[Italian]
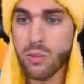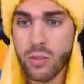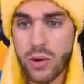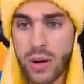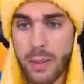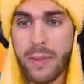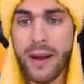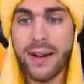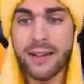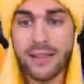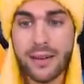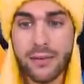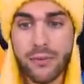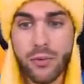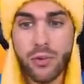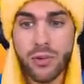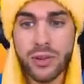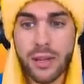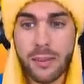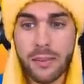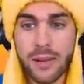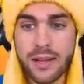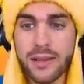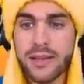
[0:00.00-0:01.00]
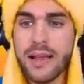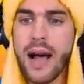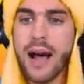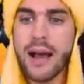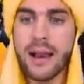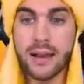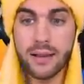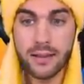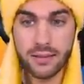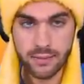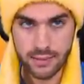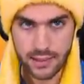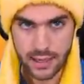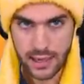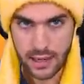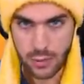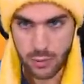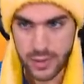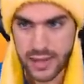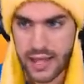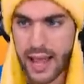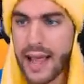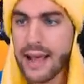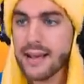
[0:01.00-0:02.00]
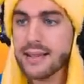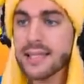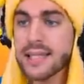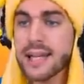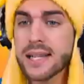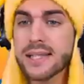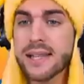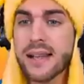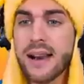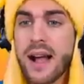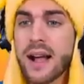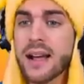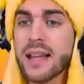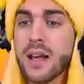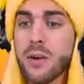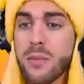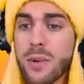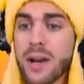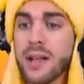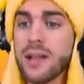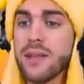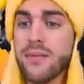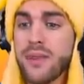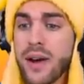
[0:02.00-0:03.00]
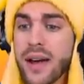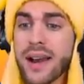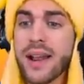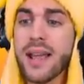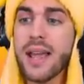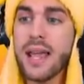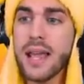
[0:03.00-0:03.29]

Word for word: una parte fondamentale della guida extra sarà anche quella di far